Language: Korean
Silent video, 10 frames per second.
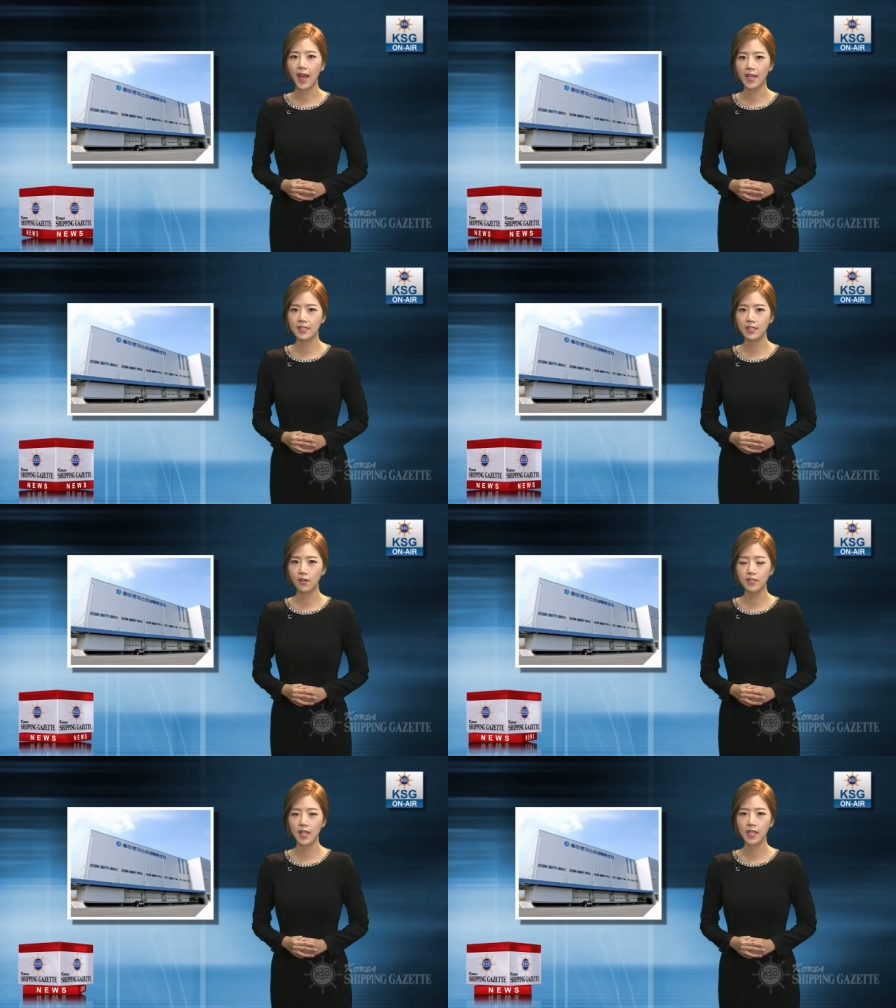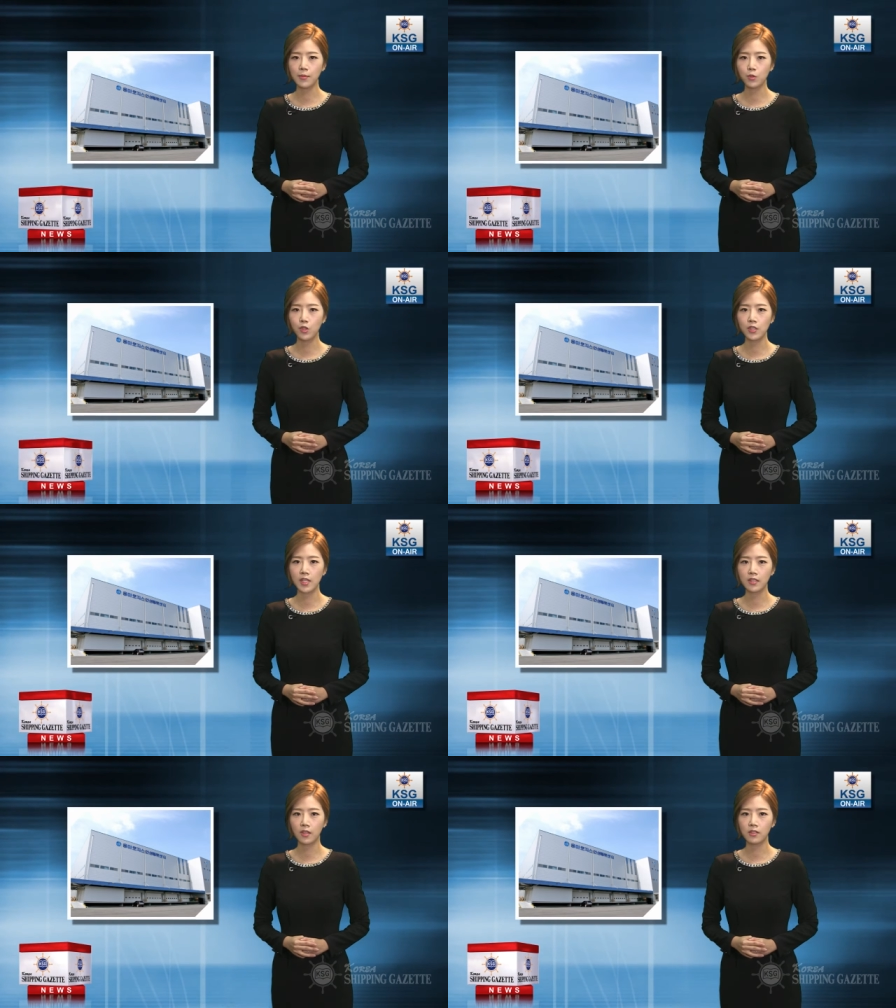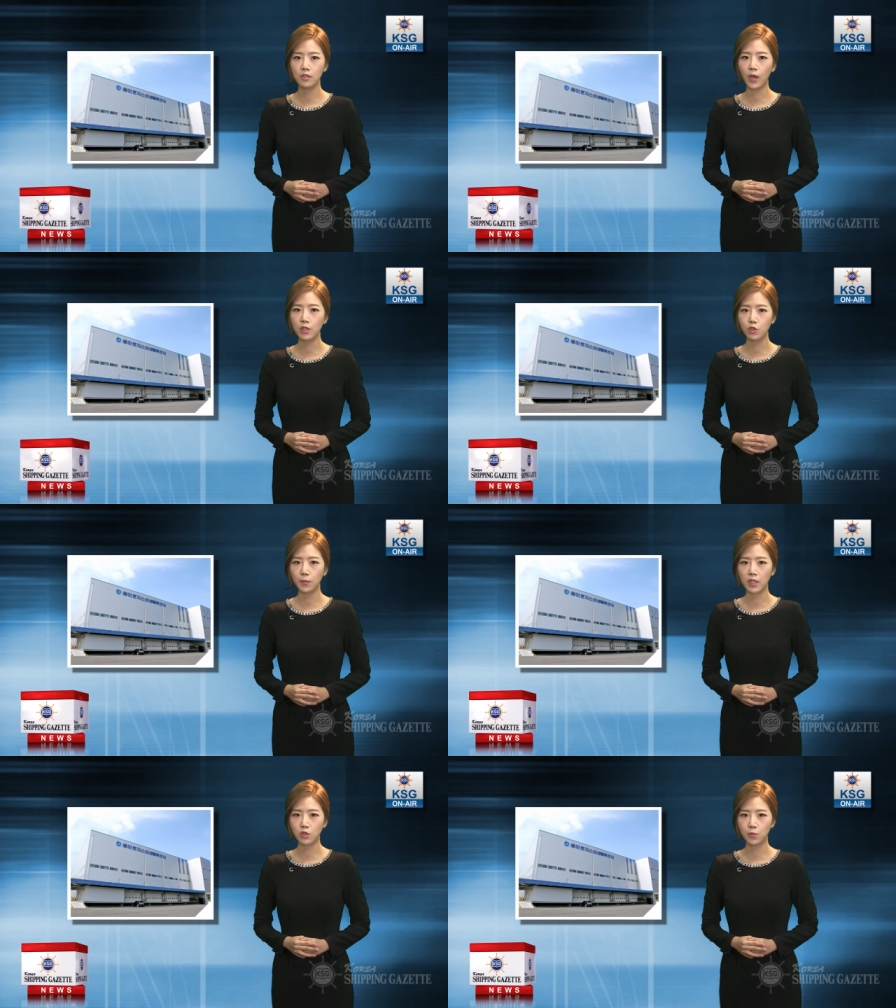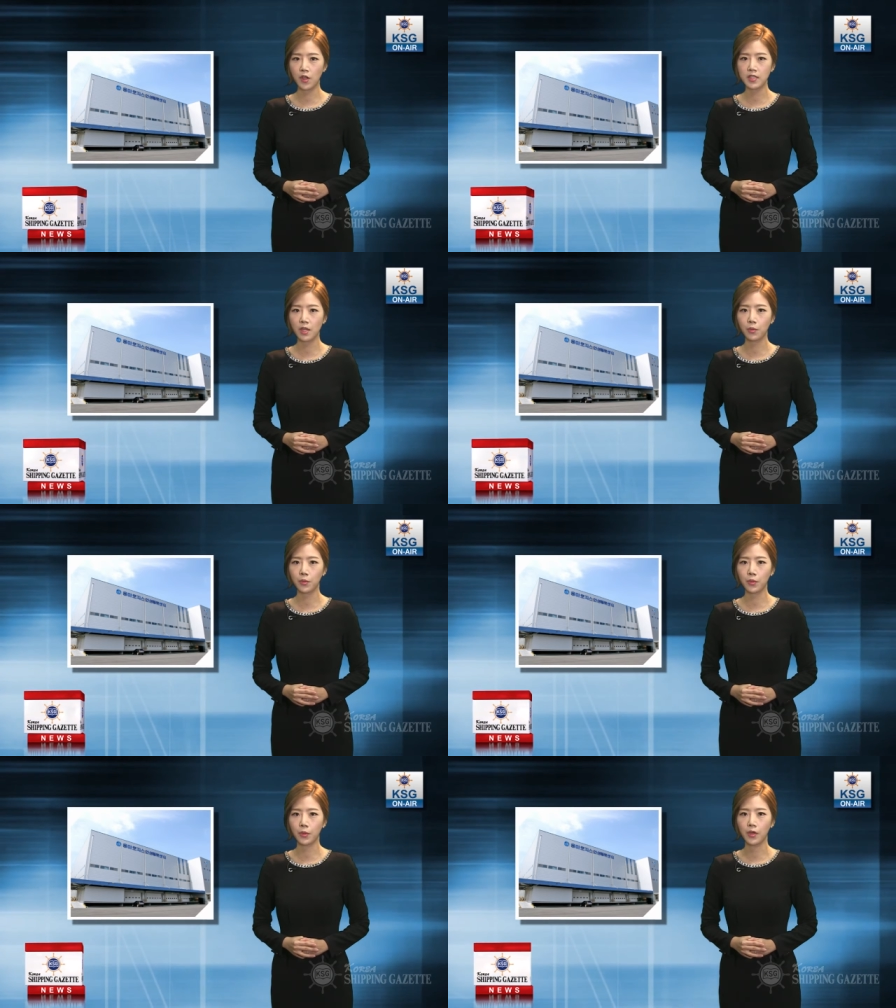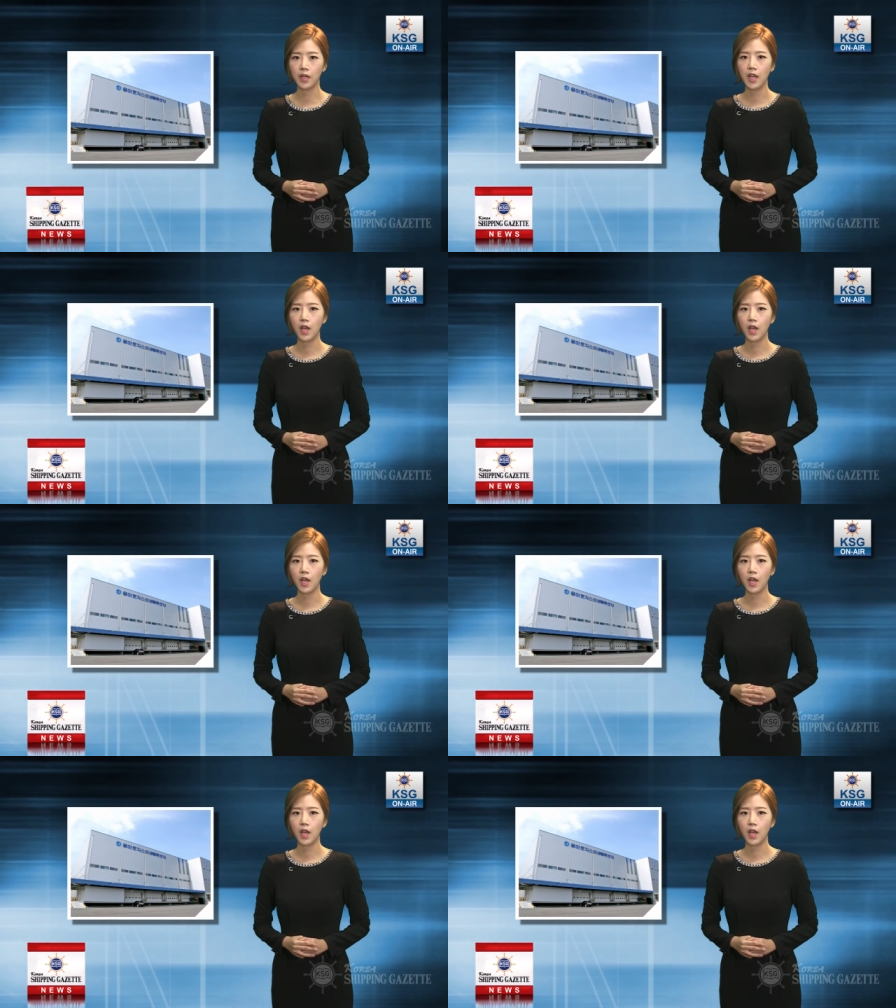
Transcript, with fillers: 안성 제2물류센터는 화주 맞춤형 창고로